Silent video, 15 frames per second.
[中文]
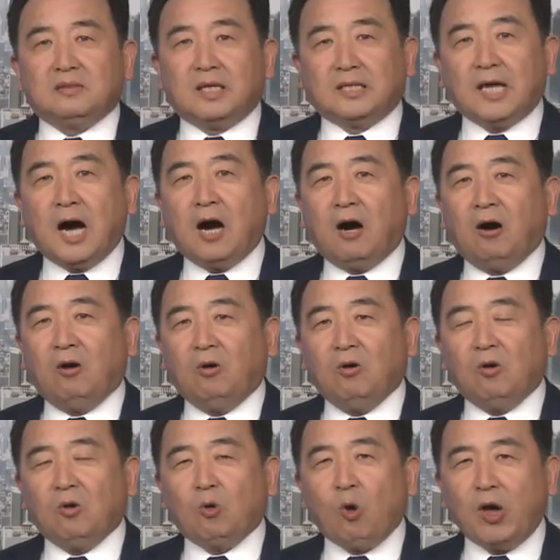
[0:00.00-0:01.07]
大家好，
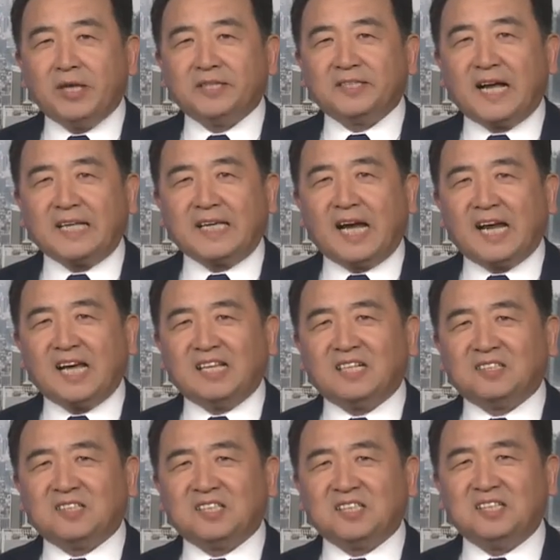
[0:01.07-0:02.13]
欢迎大家来
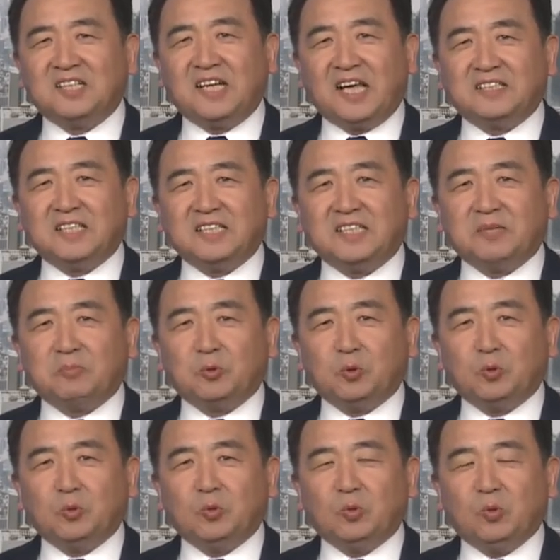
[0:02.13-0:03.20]
到今日点击节目，
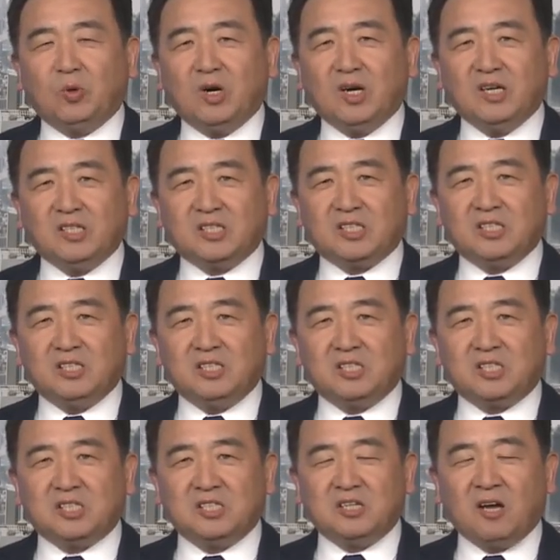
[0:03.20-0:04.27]
我是
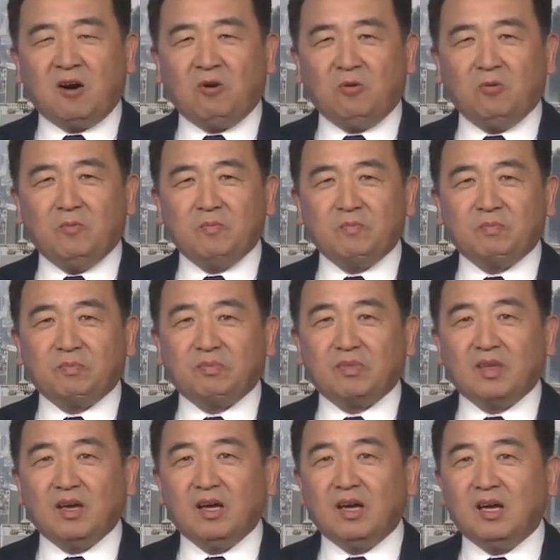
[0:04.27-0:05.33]
石涛。
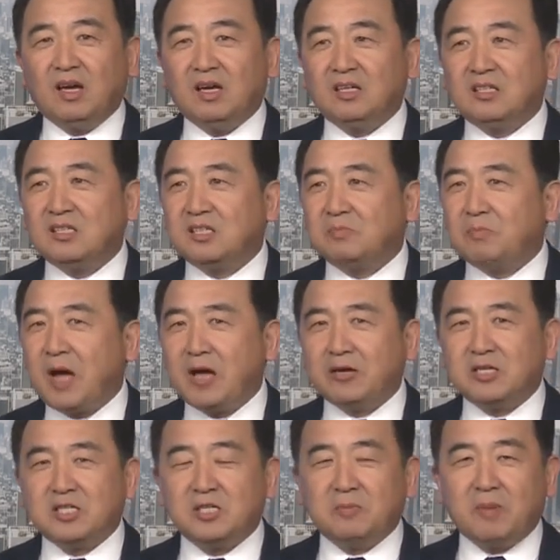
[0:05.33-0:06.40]
呃，八
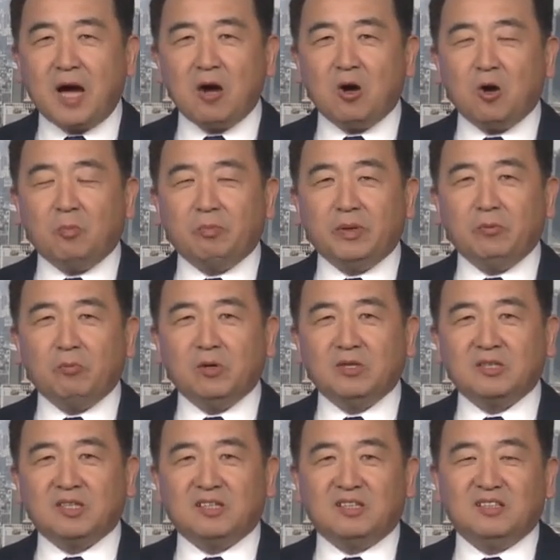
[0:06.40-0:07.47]
月十八号，Be
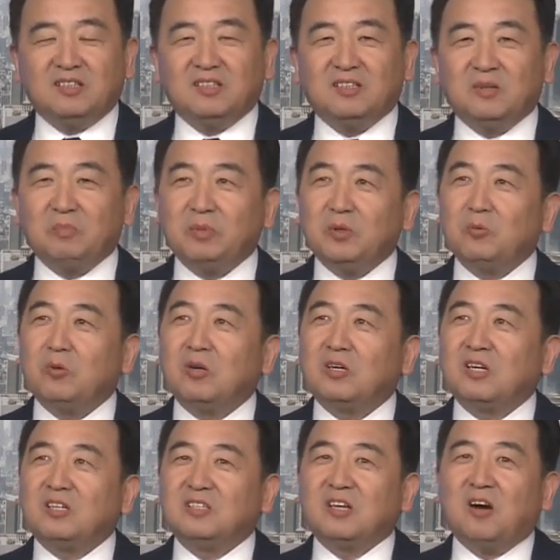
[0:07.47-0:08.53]
Water，Be
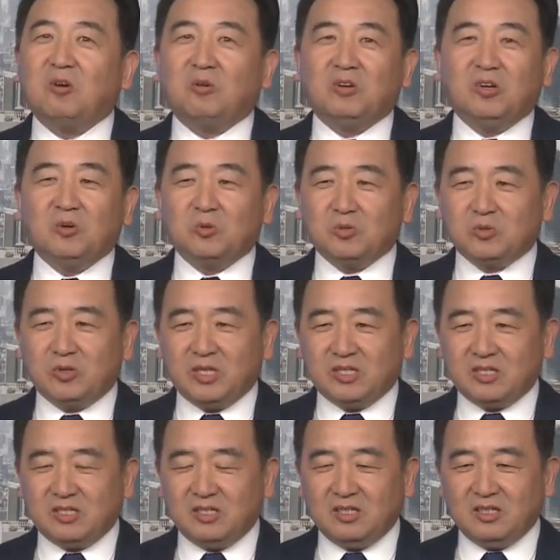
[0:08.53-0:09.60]
Water 叫流水
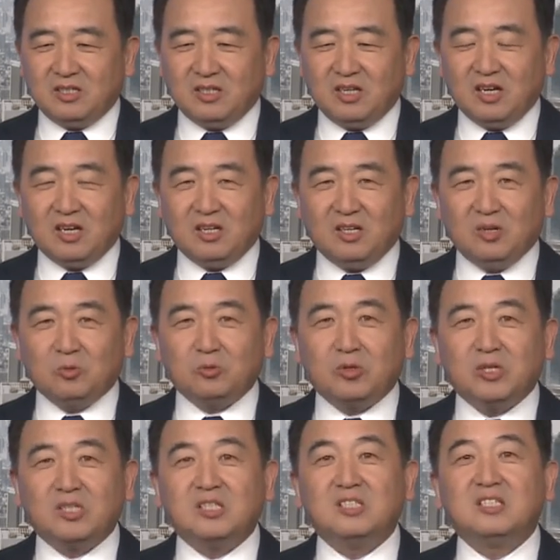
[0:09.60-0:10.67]
式，呃，流
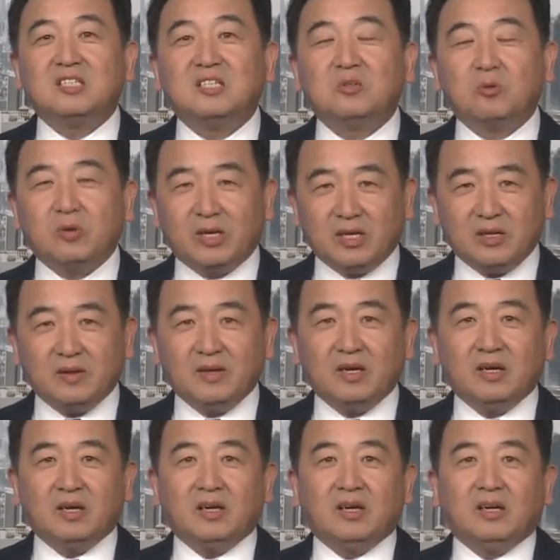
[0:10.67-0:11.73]
水式集会，
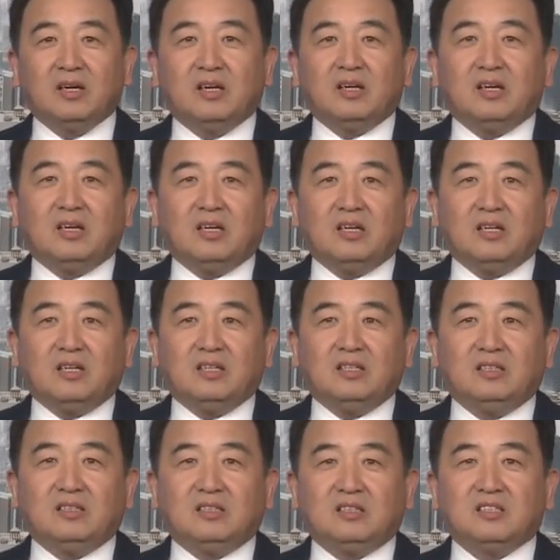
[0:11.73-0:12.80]

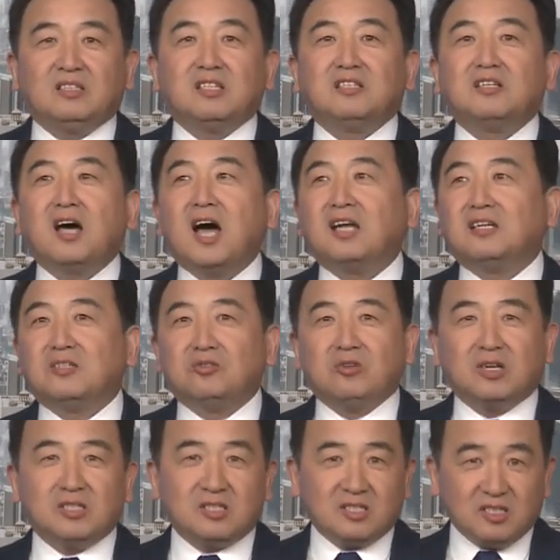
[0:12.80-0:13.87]
呃，震撼了
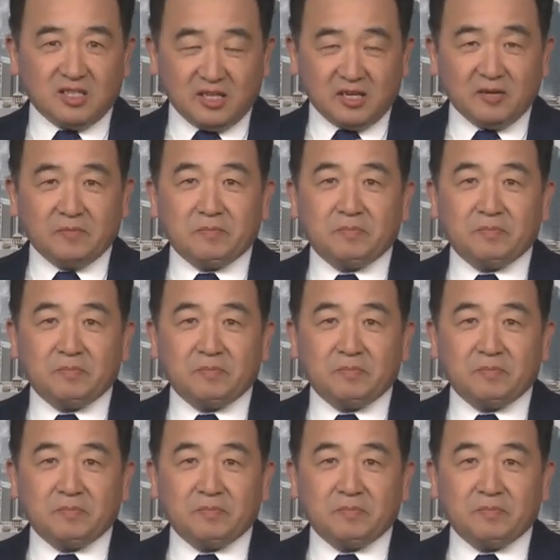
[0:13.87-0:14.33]
全世界，